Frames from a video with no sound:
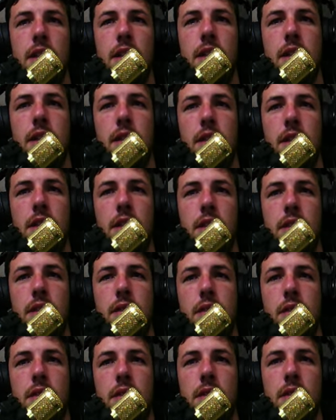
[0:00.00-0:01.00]

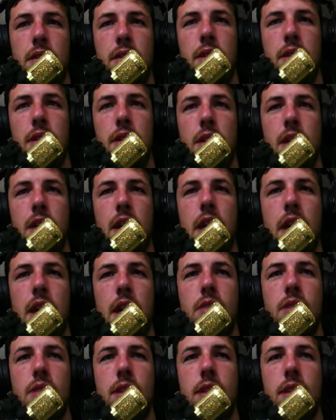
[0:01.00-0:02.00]
Isso. É, a
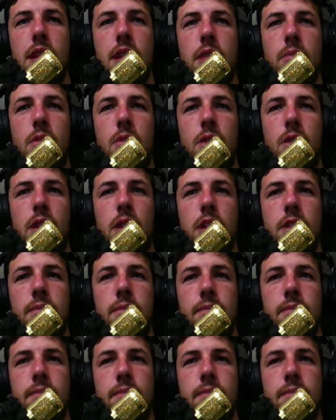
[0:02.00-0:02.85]
quarta dele morre.